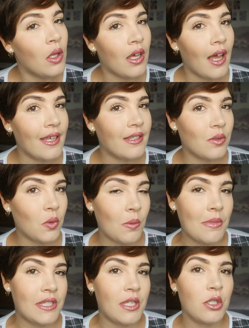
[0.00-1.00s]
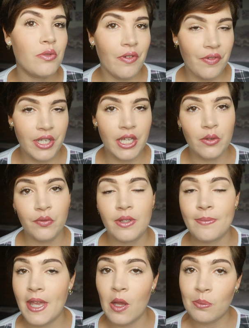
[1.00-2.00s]
ainda no começo de fevereiro, eu fui
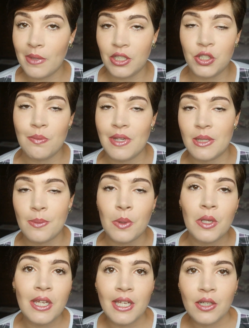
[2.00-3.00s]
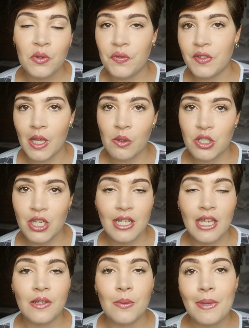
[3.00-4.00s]
realmente mesmo no final de
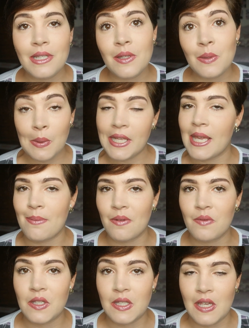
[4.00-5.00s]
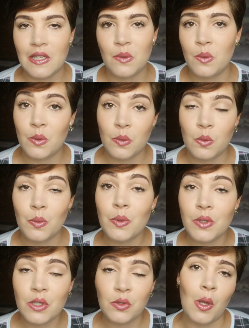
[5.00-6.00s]
janeiro, mas eu expliquei para vocês nos
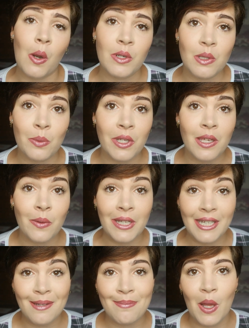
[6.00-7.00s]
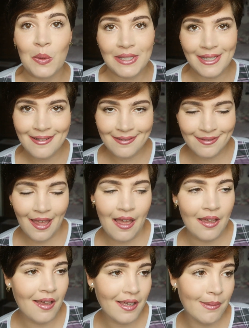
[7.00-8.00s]
stories porque que eu iria me
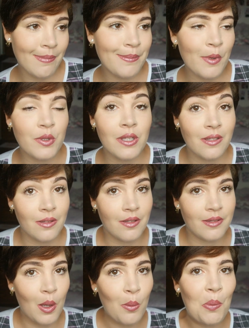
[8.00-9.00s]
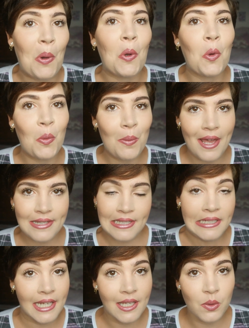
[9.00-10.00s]
ausentar, acabei me ausentando até um pouco mais
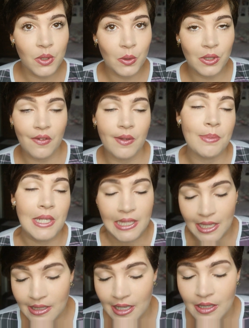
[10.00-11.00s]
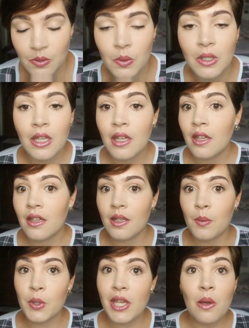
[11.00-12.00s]
além do que eu tava pretendendo, eh,
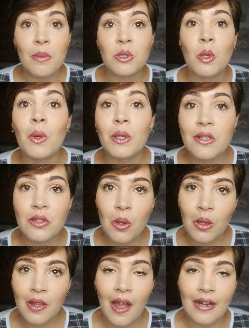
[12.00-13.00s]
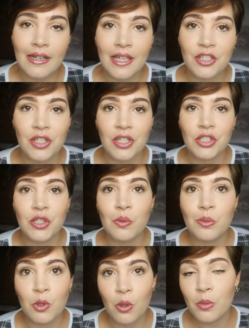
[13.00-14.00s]
porque começou o ano escolar, né, gente?
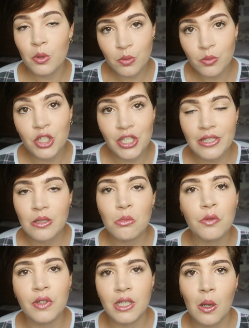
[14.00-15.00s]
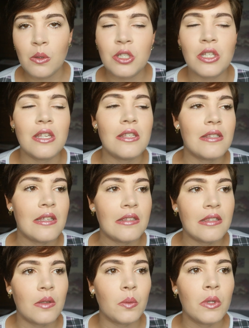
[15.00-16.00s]
Como eu disse, meu filho é autista,
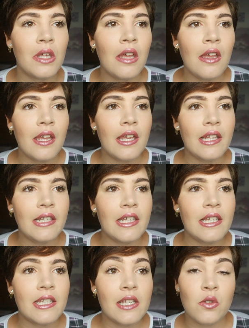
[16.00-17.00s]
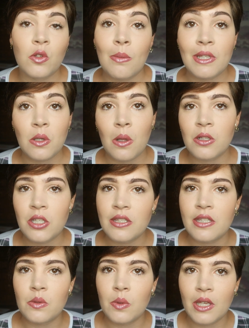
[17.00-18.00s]
então ele ingressou numa escola de
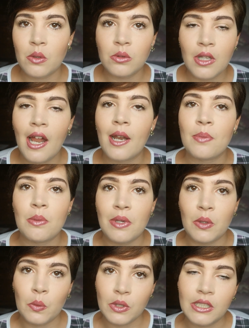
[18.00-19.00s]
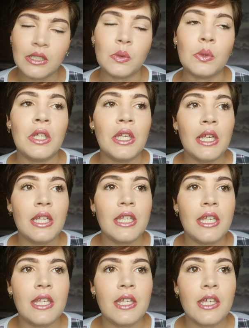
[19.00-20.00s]
ensino regular, primeiro ano,
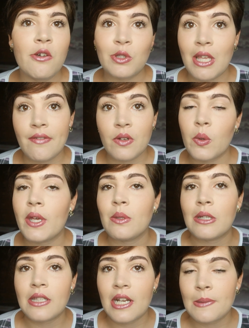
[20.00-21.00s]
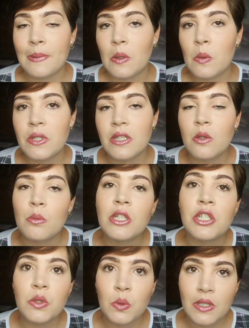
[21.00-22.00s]
e eu tava correndo atrás para conseguir uma
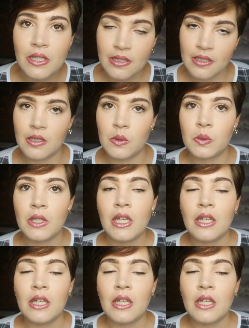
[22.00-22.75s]
instituição uh,